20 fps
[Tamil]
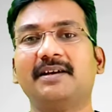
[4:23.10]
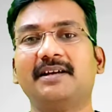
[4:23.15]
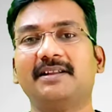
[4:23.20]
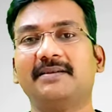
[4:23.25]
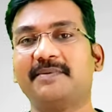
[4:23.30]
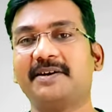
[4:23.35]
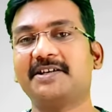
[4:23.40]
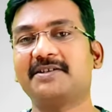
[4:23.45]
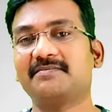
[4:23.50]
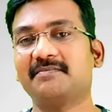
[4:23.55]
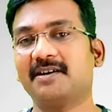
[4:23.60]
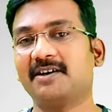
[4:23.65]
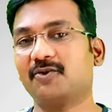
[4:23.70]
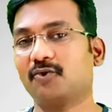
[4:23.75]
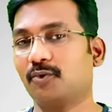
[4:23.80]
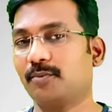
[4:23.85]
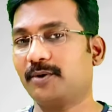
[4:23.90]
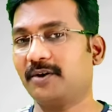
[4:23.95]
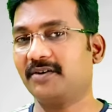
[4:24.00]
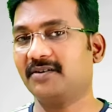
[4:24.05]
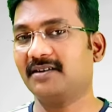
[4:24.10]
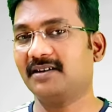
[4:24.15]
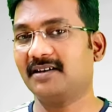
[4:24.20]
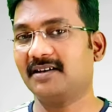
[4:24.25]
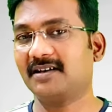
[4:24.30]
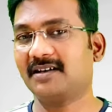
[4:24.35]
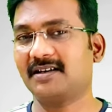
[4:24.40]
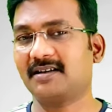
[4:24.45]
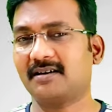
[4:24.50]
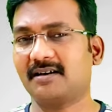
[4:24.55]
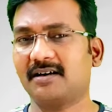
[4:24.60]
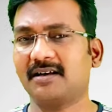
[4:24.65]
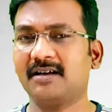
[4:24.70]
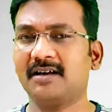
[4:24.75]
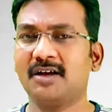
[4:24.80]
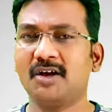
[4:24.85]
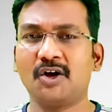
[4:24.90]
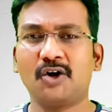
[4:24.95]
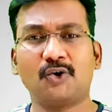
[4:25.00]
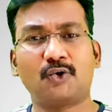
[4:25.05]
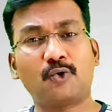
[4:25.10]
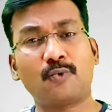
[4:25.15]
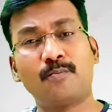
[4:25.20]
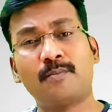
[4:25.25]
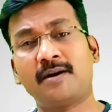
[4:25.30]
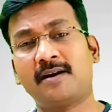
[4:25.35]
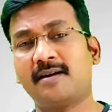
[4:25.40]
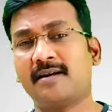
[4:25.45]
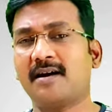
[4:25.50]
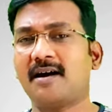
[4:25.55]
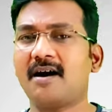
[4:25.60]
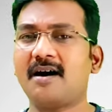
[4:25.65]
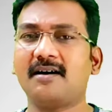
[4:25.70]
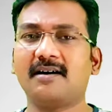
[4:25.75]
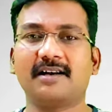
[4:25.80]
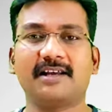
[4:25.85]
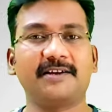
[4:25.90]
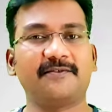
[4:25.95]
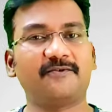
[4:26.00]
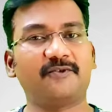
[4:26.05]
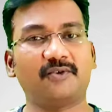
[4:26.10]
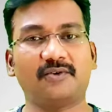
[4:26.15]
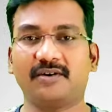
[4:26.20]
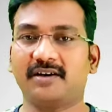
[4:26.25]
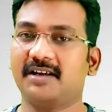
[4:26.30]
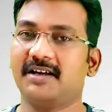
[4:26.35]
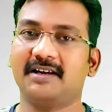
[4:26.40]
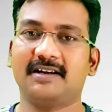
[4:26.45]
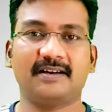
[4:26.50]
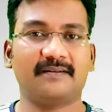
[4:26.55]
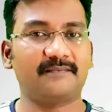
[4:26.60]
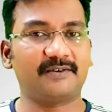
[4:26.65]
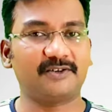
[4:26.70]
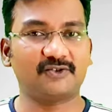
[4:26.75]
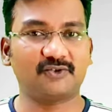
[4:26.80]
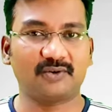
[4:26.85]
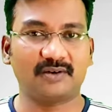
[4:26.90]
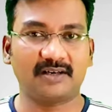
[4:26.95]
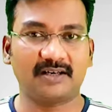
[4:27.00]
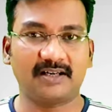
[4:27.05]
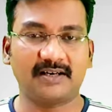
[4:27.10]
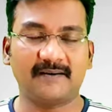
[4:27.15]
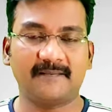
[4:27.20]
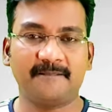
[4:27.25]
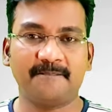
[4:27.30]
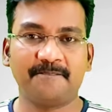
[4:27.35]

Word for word: இந்த பேஸ்மேக்கர் உபயோகத்தில் இருக்கிறதுனால ரொம்ப லாங் லைஃப் வரும்னே நம்ம சொல்லலாம்